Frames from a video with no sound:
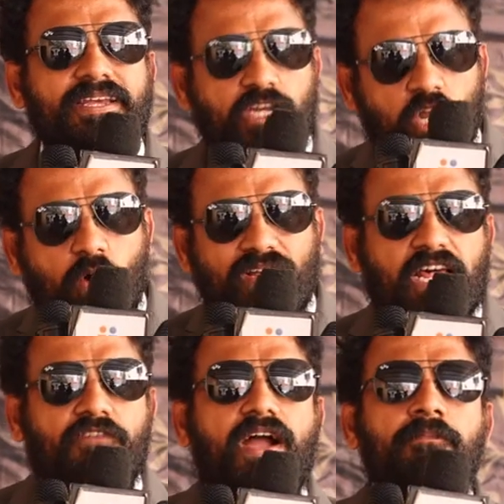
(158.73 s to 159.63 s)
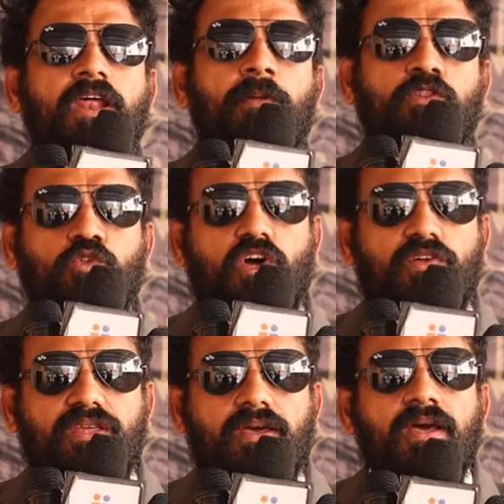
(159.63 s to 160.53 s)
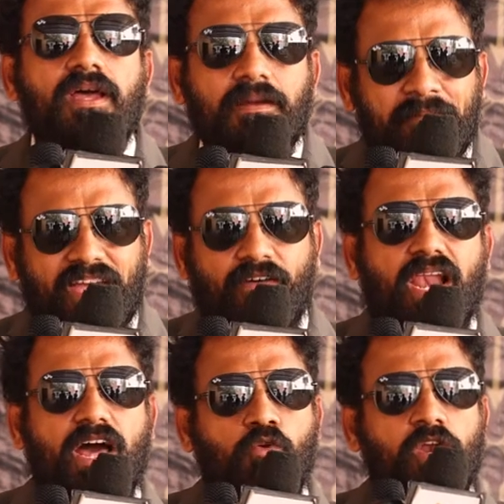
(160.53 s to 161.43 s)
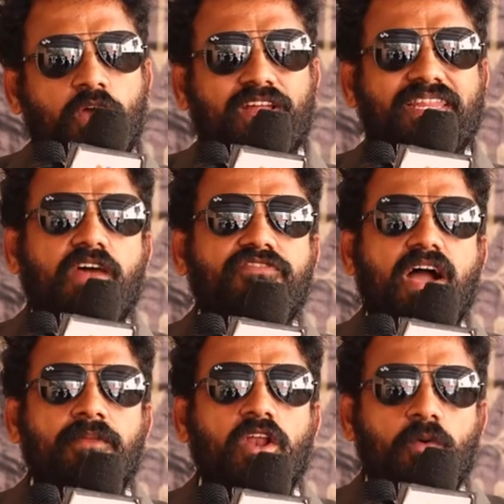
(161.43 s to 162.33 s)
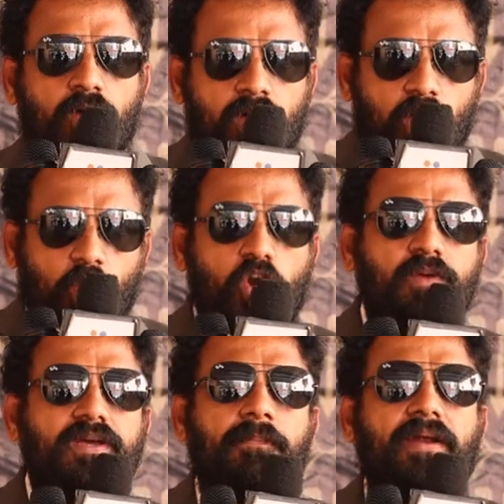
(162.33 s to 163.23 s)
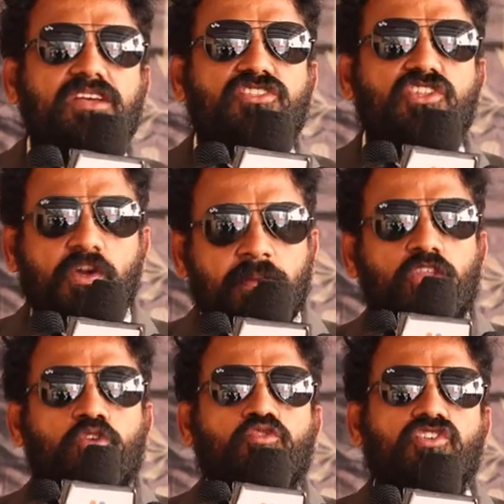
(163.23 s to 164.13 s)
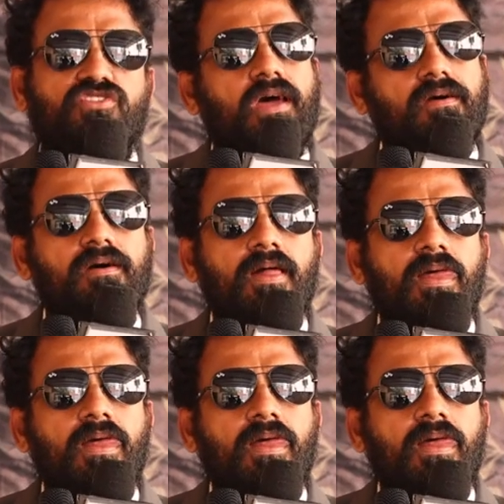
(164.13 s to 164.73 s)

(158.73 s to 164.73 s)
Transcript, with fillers: ఎన్నో వందల ఫ్యామిలీలు బతుకుతూ ఉంది మీ వల్ల కొన్ని వందల ఫ్యామిలీలు రోడ్డు మీద పడే స్థితికి మీరు తీసుకొస్తున్నారు